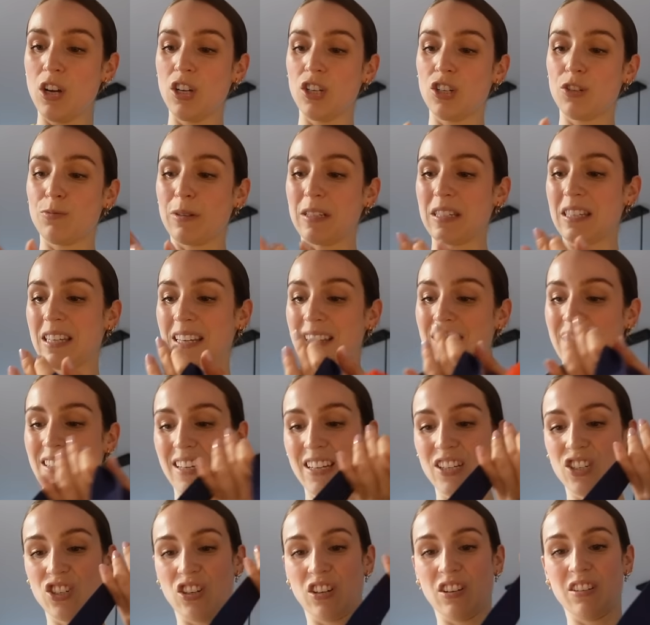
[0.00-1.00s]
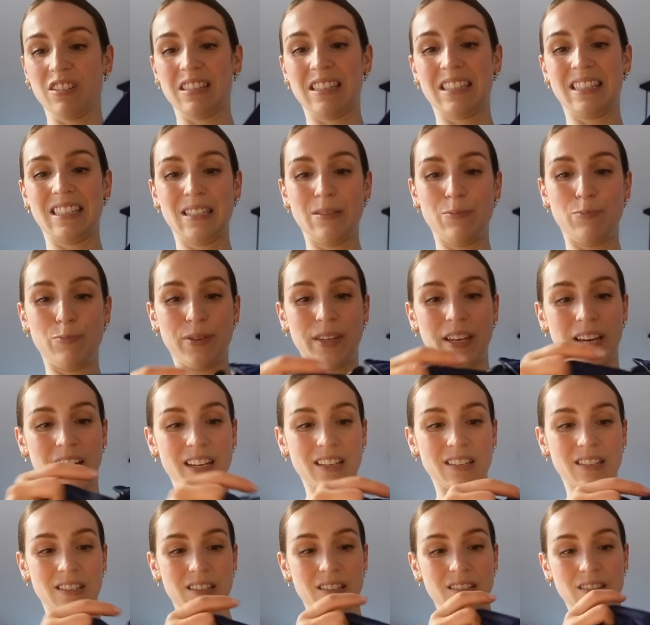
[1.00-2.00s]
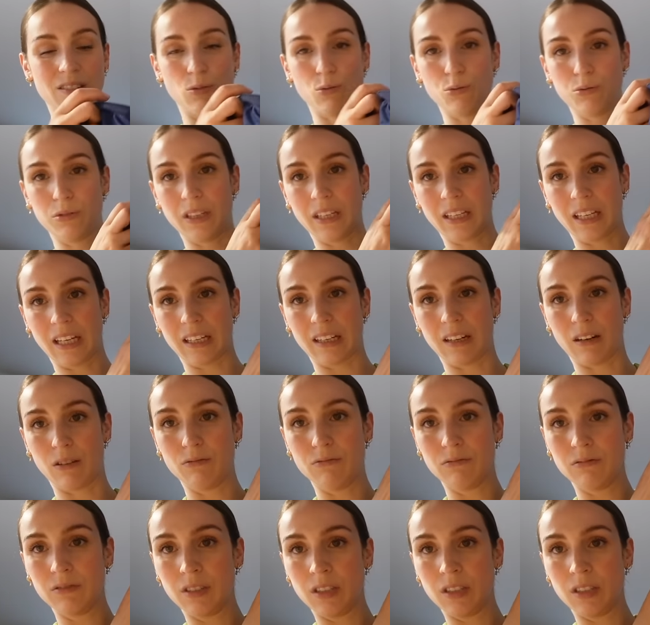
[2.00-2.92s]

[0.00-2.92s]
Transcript: Je pense que c'était genre 10 pièces au Décathlon.